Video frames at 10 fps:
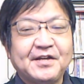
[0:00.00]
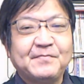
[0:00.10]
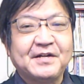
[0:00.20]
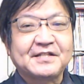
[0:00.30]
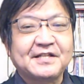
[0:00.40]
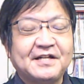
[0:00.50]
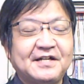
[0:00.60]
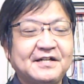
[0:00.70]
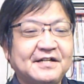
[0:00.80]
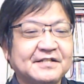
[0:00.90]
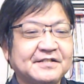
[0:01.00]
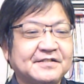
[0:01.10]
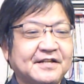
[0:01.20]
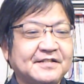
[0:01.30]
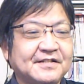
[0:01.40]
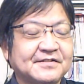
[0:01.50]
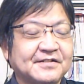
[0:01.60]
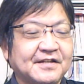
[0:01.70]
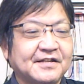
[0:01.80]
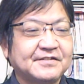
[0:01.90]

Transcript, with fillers: まあ、ただ、実際にですね